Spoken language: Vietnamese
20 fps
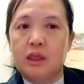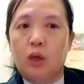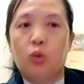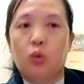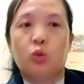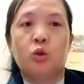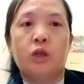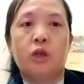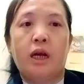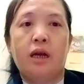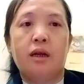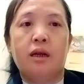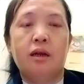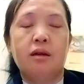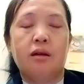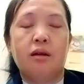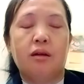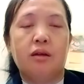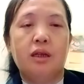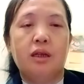giàu trai
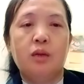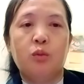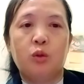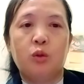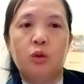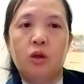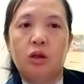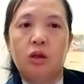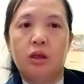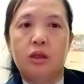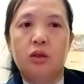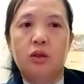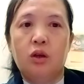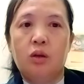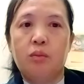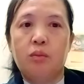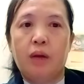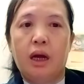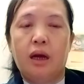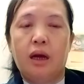nó nên muốn đâu lấy
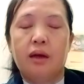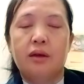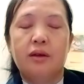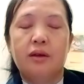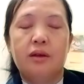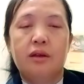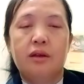nhau mà